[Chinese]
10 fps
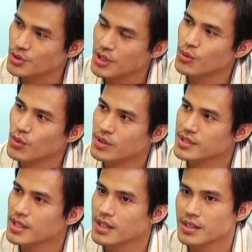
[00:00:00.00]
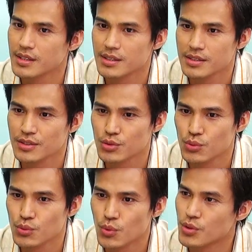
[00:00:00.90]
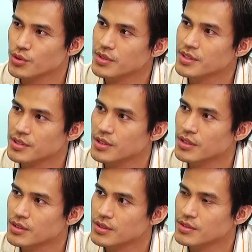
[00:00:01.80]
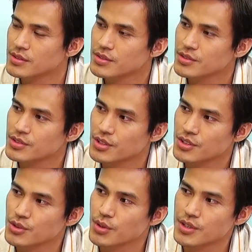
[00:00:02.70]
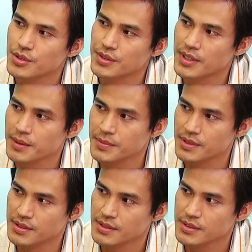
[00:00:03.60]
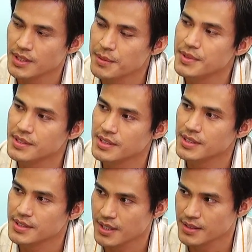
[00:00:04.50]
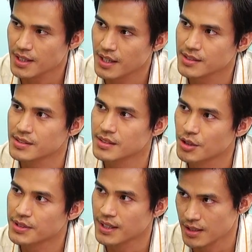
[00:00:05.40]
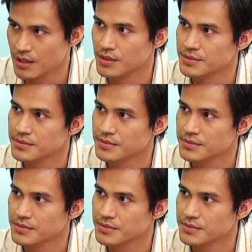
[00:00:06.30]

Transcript: 对，我在读国中的时候，就是会从汉门汉门车站搭车到南澳，